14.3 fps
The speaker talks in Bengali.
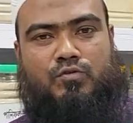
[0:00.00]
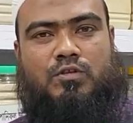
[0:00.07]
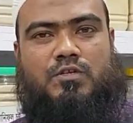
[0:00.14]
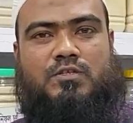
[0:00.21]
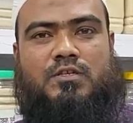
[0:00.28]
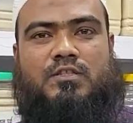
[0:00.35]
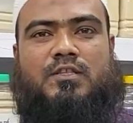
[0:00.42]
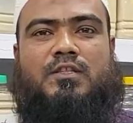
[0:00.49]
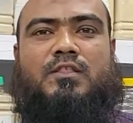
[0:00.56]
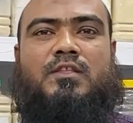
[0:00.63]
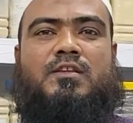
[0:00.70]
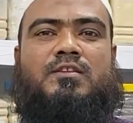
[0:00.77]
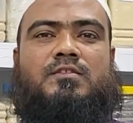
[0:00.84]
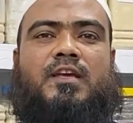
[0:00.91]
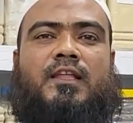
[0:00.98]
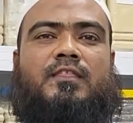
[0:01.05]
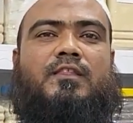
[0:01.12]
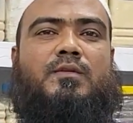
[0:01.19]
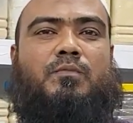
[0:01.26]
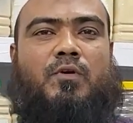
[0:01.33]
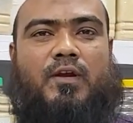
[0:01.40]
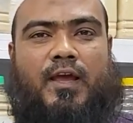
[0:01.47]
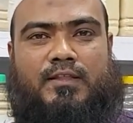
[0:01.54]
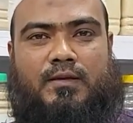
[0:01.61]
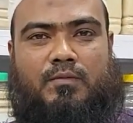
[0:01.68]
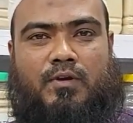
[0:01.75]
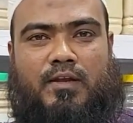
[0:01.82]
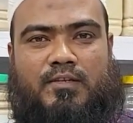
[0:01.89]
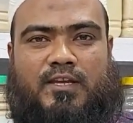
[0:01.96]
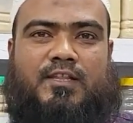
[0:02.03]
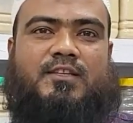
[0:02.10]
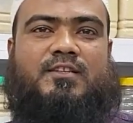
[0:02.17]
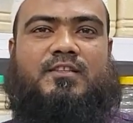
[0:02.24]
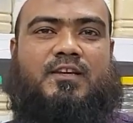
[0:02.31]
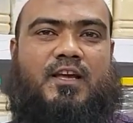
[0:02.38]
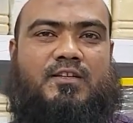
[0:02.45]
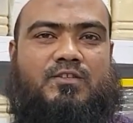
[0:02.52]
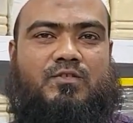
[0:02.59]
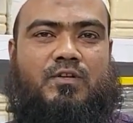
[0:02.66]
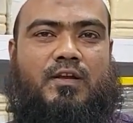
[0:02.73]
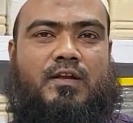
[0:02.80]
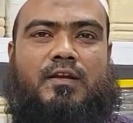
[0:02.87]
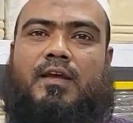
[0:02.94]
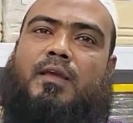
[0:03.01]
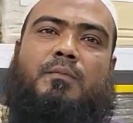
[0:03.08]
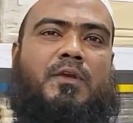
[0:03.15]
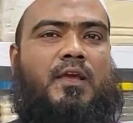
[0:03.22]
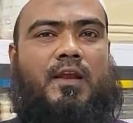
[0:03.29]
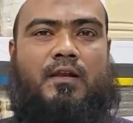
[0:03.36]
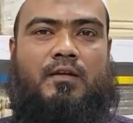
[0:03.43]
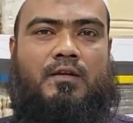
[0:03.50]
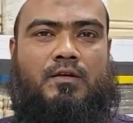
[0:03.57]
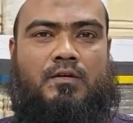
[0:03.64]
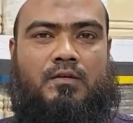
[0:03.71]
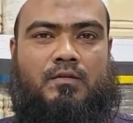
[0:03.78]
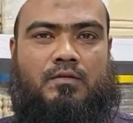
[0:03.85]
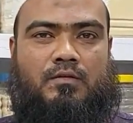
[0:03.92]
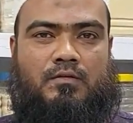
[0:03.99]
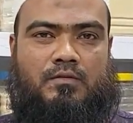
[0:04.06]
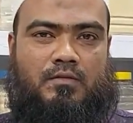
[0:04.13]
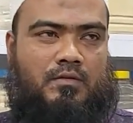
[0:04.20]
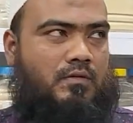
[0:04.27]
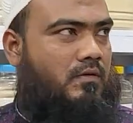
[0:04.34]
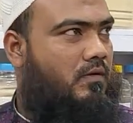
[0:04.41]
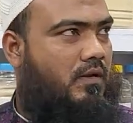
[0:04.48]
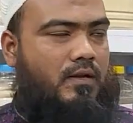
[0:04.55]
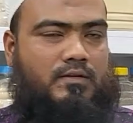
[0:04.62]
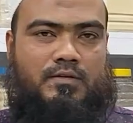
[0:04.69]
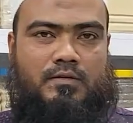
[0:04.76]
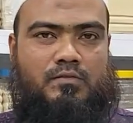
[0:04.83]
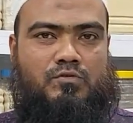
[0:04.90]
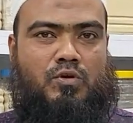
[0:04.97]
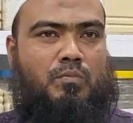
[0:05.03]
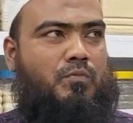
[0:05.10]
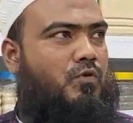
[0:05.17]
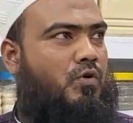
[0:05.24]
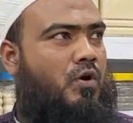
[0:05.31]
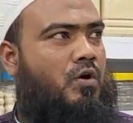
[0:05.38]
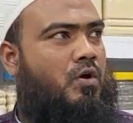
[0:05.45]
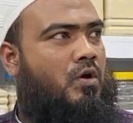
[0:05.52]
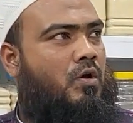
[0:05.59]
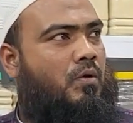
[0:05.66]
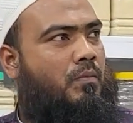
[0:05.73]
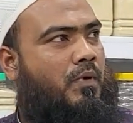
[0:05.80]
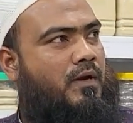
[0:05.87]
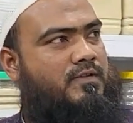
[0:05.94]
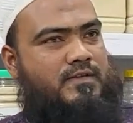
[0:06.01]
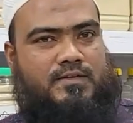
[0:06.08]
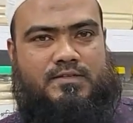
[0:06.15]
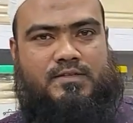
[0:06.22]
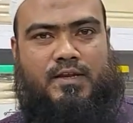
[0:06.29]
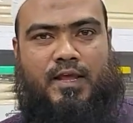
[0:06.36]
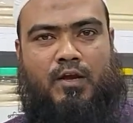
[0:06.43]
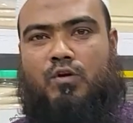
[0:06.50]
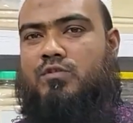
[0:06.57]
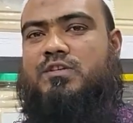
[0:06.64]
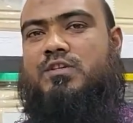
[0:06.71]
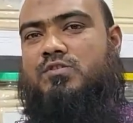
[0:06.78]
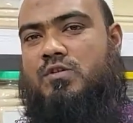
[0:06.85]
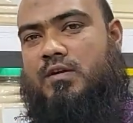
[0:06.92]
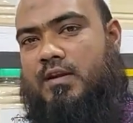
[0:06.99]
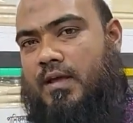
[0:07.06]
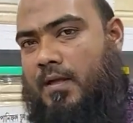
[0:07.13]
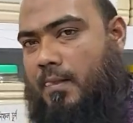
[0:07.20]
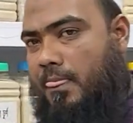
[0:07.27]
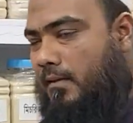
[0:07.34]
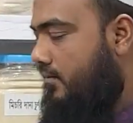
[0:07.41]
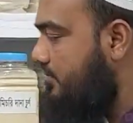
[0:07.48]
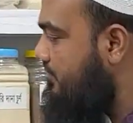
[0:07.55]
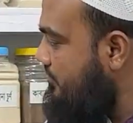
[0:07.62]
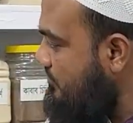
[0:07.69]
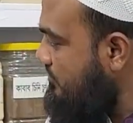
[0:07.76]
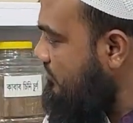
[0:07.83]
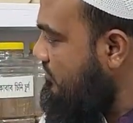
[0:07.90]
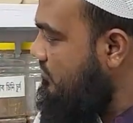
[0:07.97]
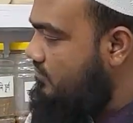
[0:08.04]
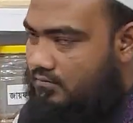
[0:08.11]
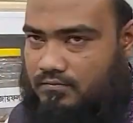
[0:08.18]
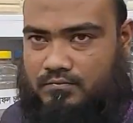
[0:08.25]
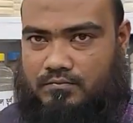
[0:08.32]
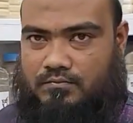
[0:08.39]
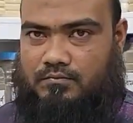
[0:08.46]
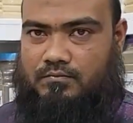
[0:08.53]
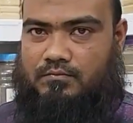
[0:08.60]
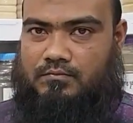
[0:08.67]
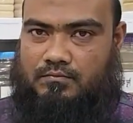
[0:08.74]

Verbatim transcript: শুনতেছি তিন দিন সাত দিন পর খাইতে বলে সাথে সাথে কাজ করে এটা কেমিক্যাল এটা কেমিক্যাল এটা সম্পূর্ণ মানে জিংসেন একক জিংসেন আচ্ছা এই যে ঔষধি উপাদানগুলো আছে